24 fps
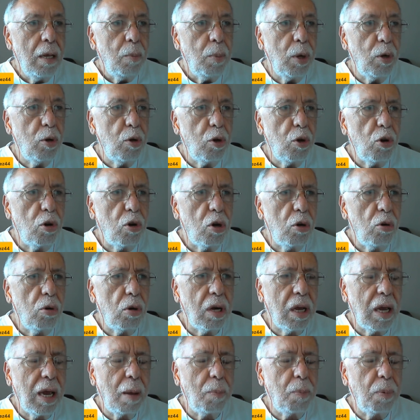pero yo creo
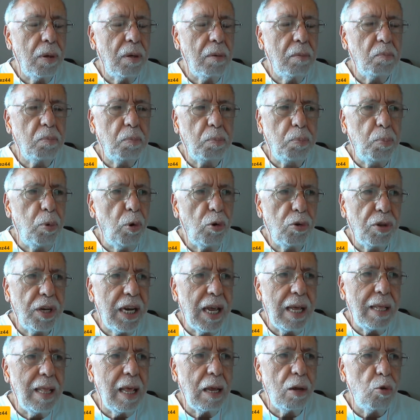que
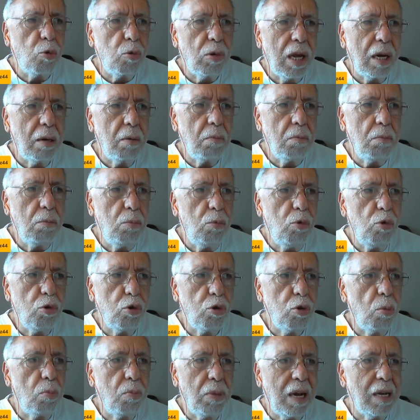podrían ayudar
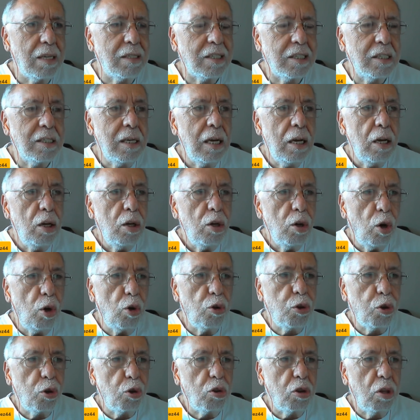mucho más
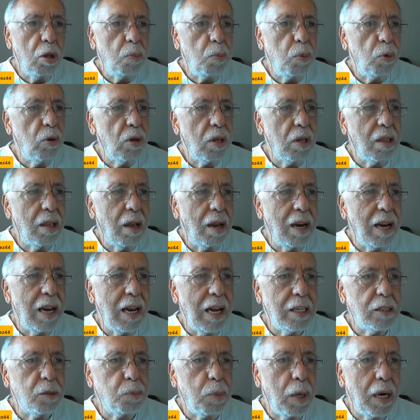otro tipo de
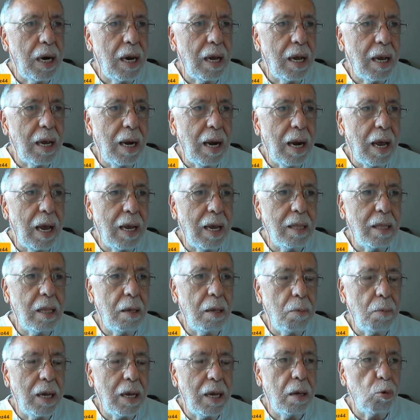tareas para que la
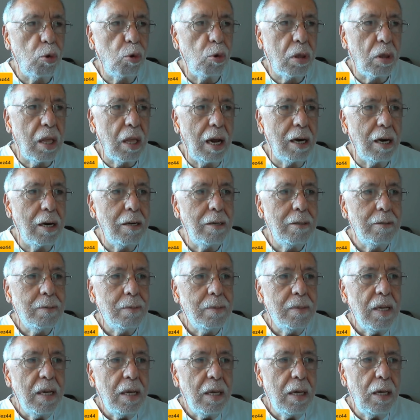gente vaya a votar
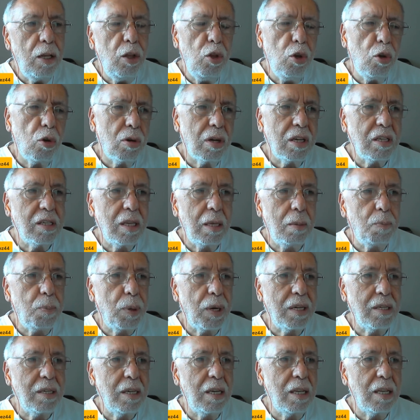y no que estén
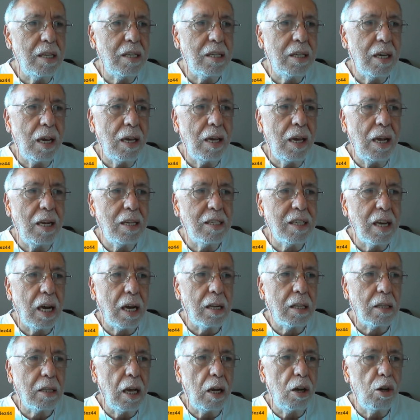presentes ahí el
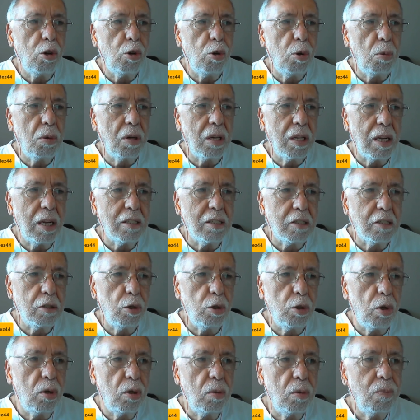secretario de
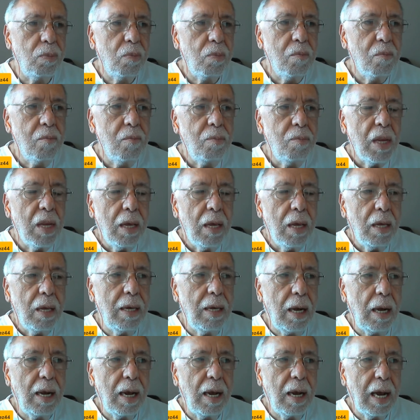gobernación
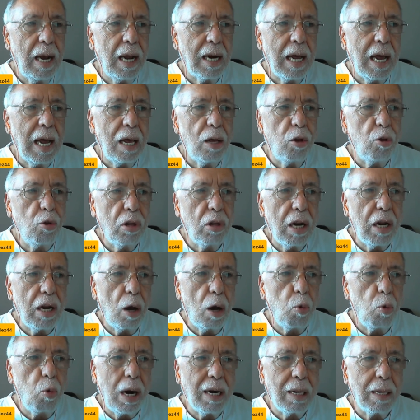y el encargado de la
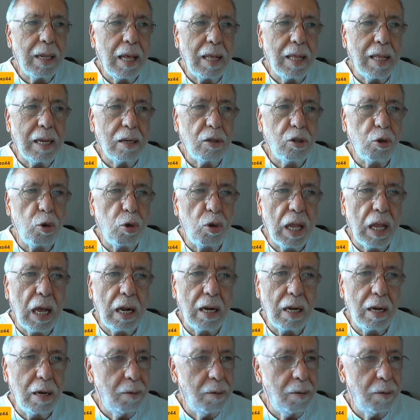Guardia Nacional.